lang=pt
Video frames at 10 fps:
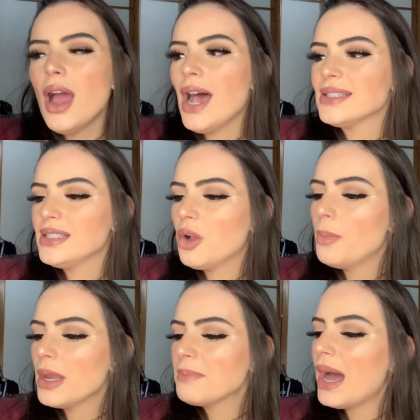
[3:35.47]
assim
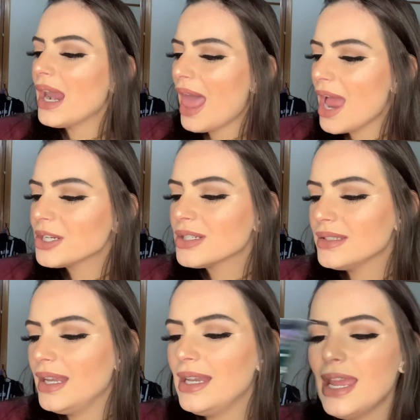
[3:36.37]
como a embalagem
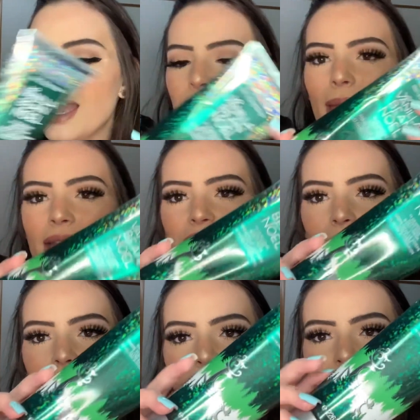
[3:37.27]
dele remete um
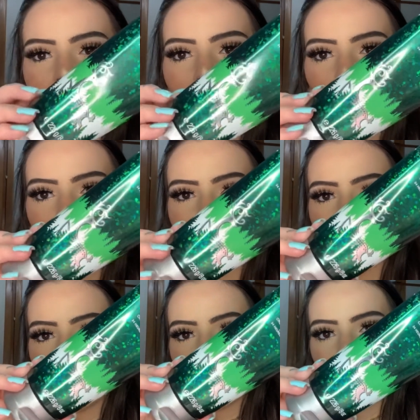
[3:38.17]
Natal,
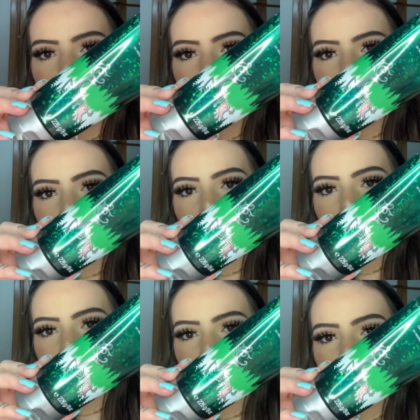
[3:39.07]
assim, é, é, é
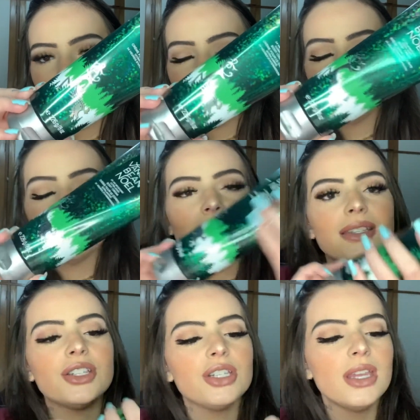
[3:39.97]
até
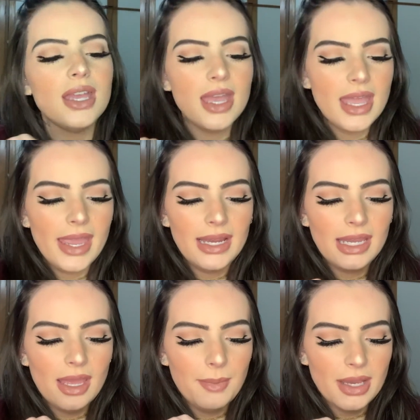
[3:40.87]
interessante. Ele
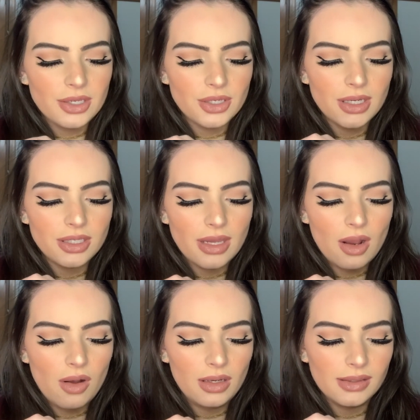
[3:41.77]
remete... Gente, tem
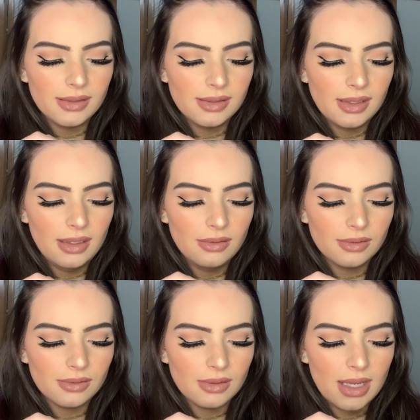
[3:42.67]
cola de
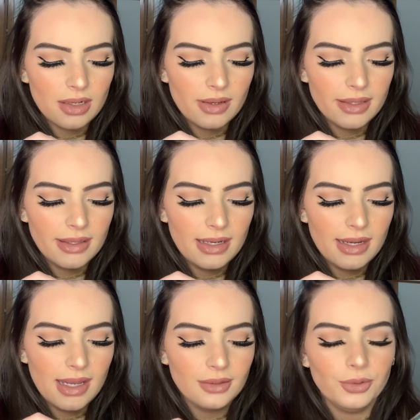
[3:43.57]
cílios. Ah, não, é
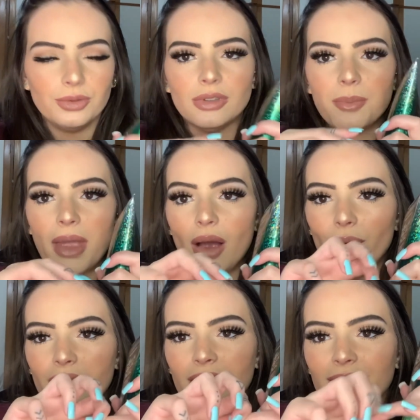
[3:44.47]
delineador, né, na é minha
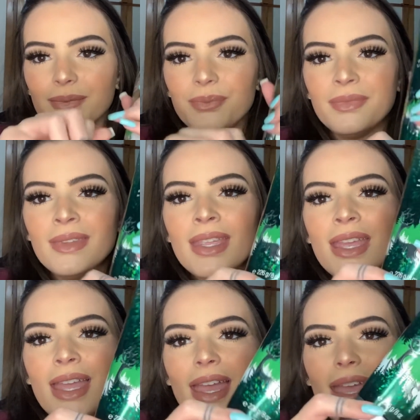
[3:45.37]
unha.
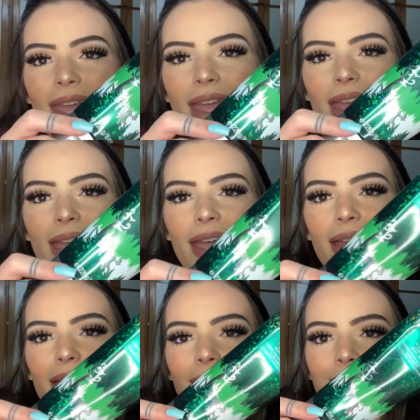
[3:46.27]

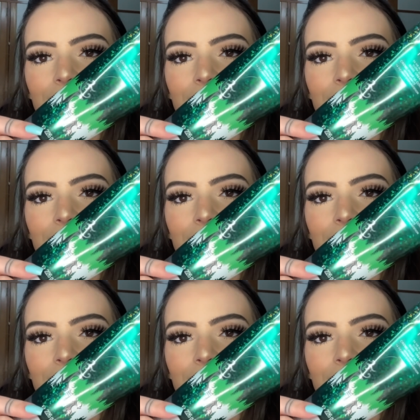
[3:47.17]
É